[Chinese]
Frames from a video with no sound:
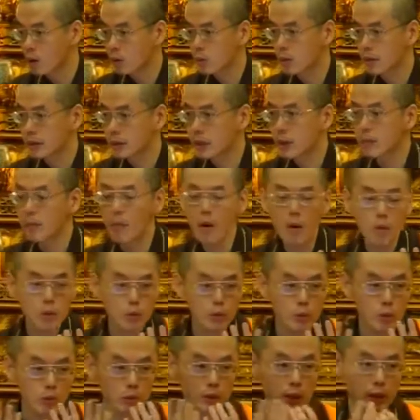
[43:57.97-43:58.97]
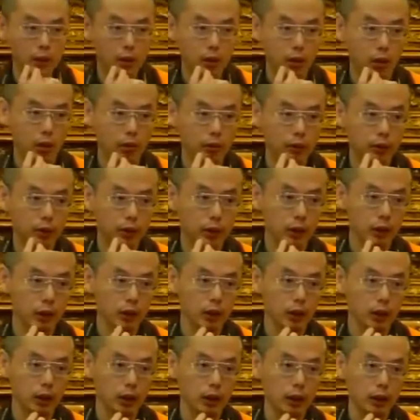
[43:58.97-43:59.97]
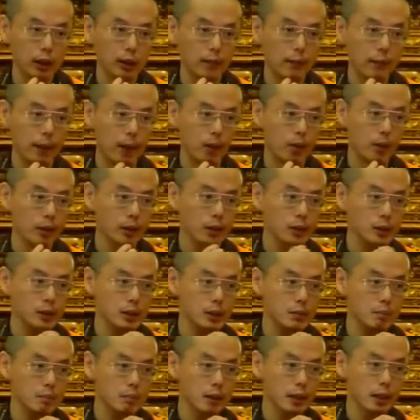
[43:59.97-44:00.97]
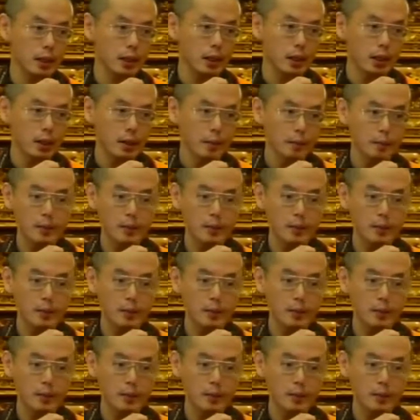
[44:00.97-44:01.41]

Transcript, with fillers: 所以在梦中的时候呢，你的一百万的新币